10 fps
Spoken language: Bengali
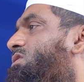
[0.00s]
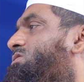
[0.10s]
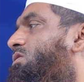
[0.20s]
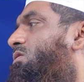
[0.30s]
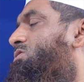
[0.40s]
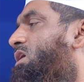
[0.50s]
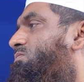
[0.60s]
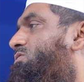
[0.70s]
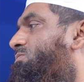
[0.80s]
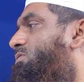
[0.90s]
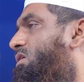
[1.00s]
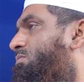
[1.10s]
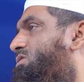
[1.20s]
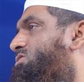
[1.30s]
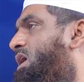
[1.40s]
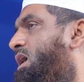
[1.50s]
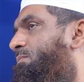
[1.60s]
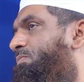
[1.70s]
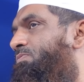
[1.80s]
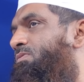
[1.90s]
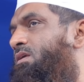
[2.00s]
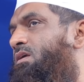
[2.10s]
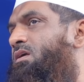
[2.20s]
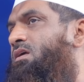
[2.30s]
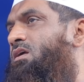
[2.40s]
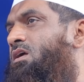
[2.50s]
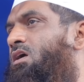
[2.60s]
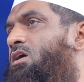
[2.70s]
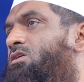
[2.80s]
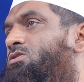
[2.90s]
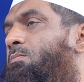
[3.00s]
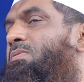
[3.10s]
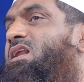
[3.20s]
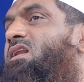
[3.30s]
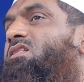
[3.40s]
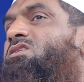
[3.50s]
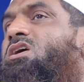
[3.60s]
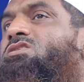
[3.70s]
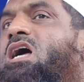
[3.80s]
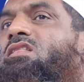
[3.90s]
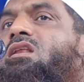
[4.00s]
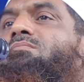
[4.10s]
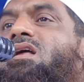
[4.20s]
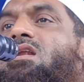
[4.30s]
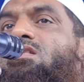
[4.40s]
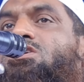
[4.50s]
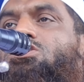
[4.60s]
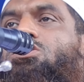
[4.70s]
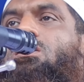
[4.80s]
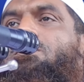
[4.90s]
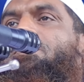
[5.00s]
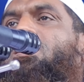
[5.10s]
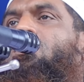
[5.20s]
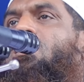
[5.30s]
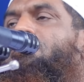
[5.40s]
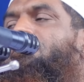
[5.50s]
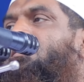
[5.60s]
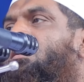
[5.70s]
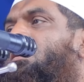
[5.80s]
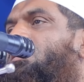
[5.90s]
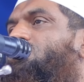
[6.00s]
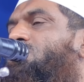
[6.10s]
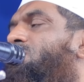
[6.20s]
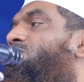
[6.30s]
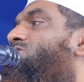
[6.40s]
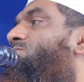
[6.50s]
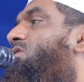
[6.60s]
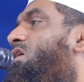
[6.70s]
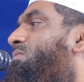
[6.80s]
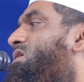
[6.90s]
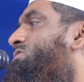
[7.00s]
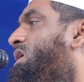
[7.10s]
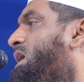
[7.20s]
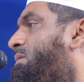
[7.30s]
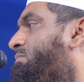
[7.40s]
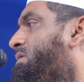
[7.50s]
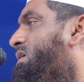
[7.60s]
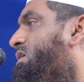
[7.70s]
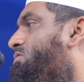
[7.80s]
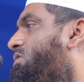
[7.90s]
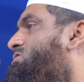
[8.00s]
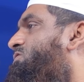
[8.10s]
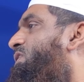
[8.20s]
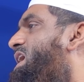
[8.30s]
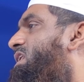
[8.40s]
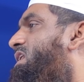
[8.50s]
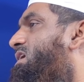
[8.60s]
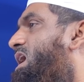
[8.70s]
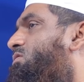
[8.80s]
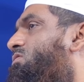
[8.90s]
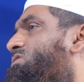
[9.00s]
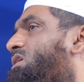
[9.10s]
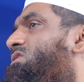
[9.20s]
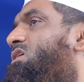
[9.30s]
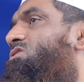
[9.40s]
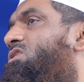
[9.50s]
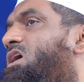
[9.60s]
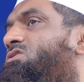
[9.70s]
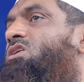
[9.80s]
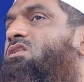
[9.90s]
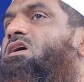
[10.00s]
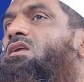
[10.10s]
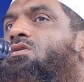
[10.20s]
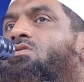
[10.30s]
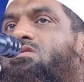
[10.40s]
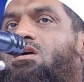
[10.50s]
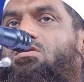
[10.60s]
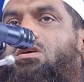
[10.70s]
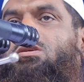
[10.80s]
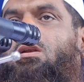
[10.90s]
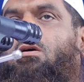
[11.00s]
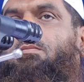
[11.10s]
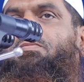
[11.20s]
করেছিল শেখ মুজিবুর রহমান সাহেব বাংলাদেশের স্বাধীন বাংলাদেশের সর্বপ্রথম শেখ মুজিবুর রহমান সাহেব ক্রস ফায়ারের নাটক সাজিয়ে সিরাজ সিকদারকে হত্যা করেছিল